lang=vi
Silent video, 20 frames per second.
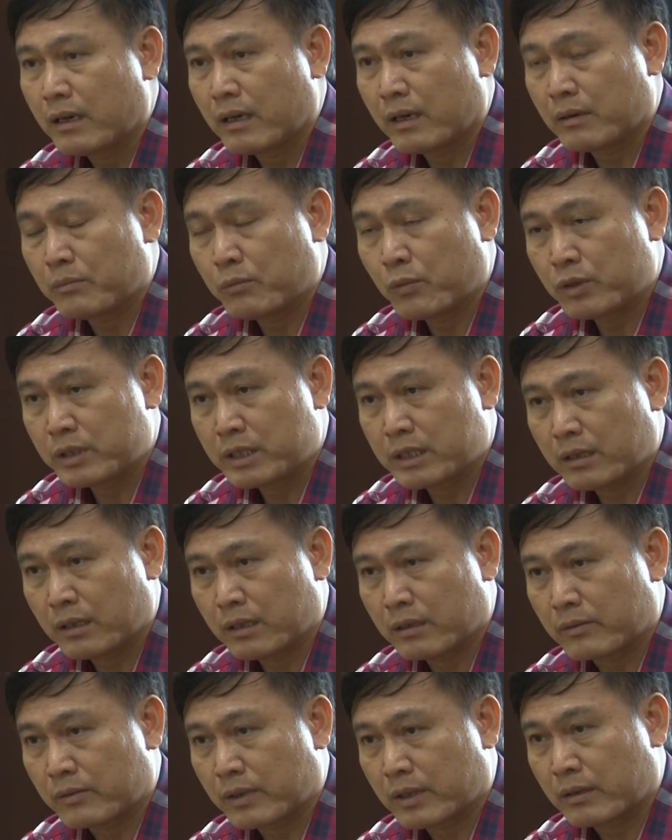ờ, môi
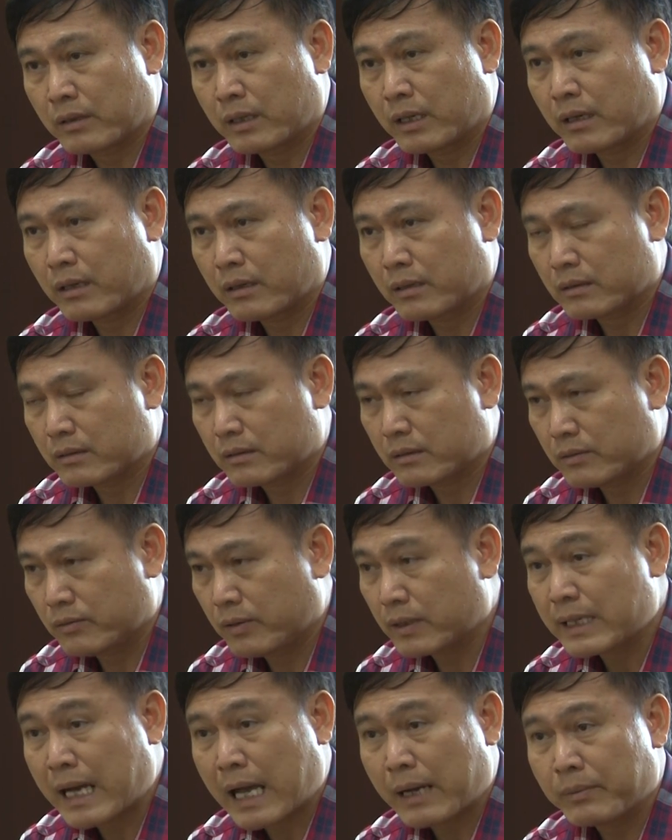trường của nó là
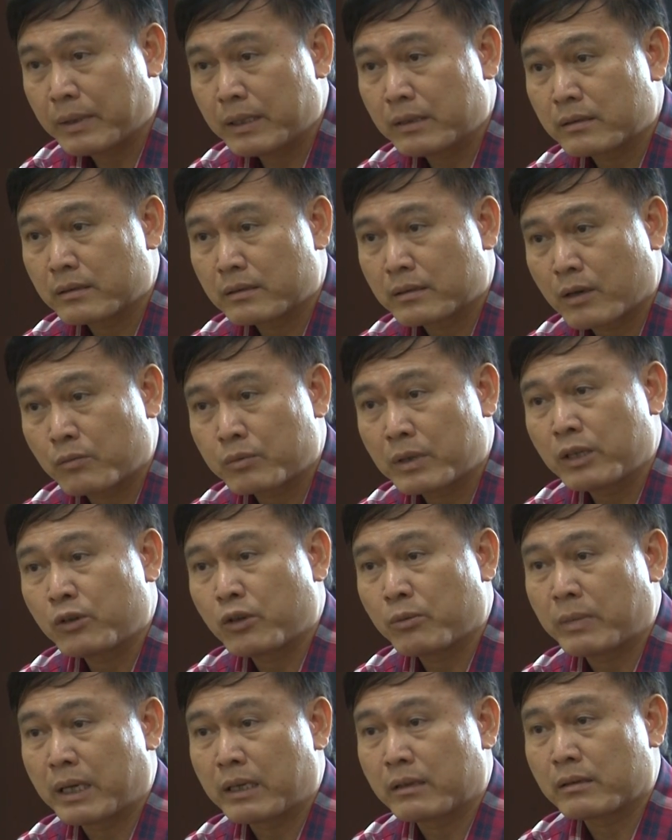phức tạp hơn công ty
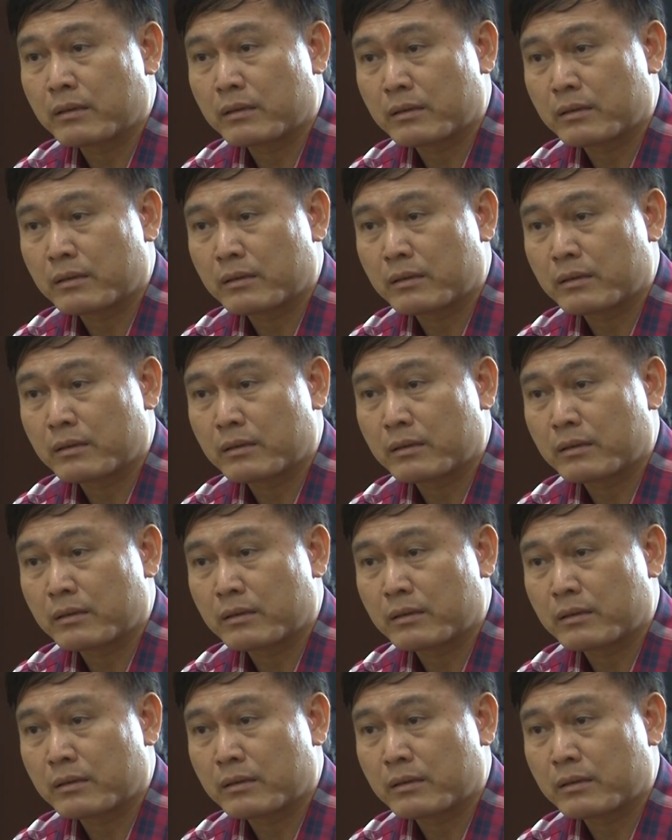của mình